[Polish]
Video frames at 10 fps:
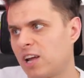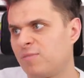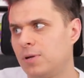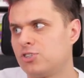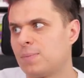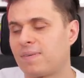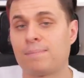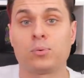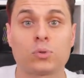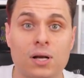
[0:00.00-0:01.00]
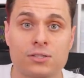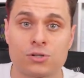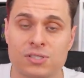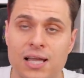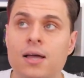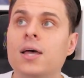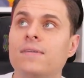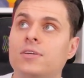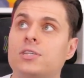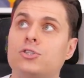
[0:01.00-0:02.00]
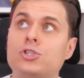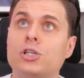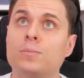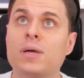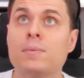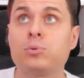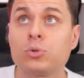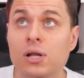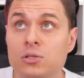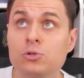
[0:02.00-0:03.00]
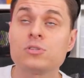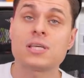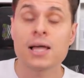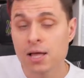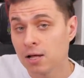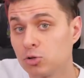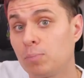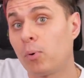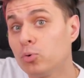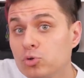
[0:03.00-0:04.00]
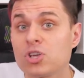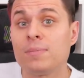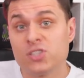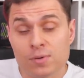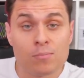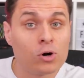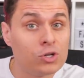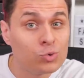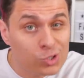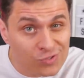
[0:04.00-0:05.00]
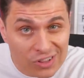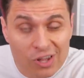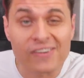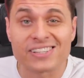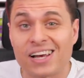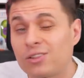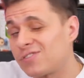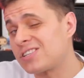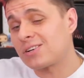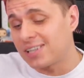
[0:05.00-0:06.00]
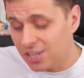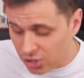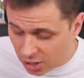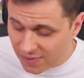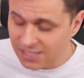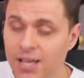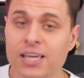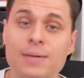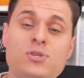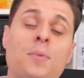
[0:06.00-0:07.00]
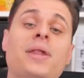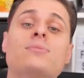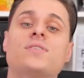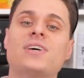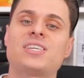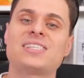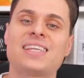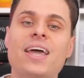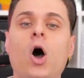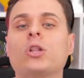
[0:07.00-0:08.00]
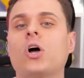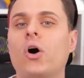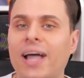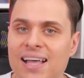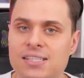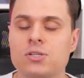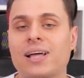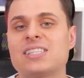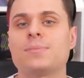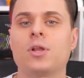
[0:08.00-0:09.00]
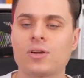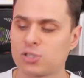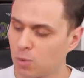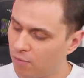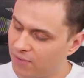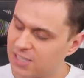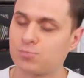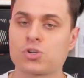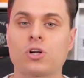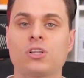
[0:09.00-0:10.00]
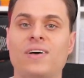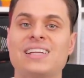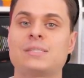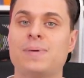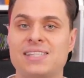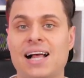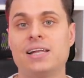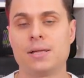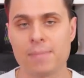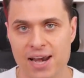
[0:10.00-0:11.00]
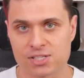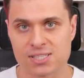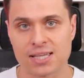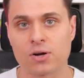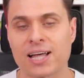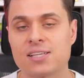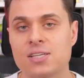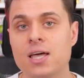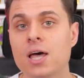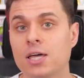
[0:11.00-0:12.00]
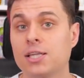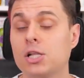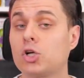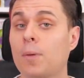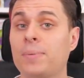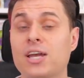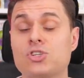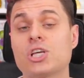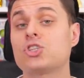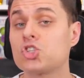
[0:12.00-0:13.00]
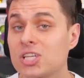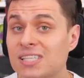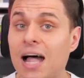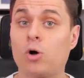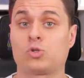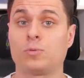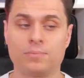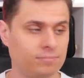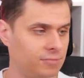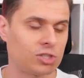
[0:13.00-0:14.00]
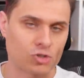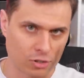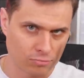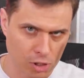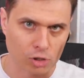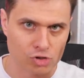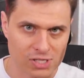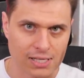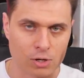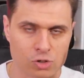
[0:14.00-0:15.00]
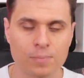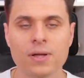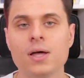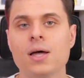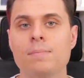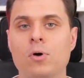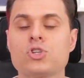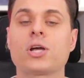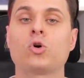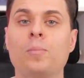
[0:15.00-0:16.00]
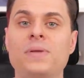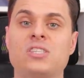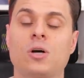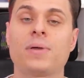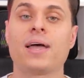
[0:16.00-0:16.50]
wbiliście prawie 1,5 tysiąca, więc jak dzisiaj dobijemy 1,5 tysiąca, to pojutrze będziemy mogli już świętować. Ale to wszystko zależy od Was i przypominam, że właśnie z tej oto okazji, z okazji miliona subów jest przygotowany specjalny merch z tej okazji i tylko pierwsze 300 osób, nie 3, tylko 300 osób może kupić sobie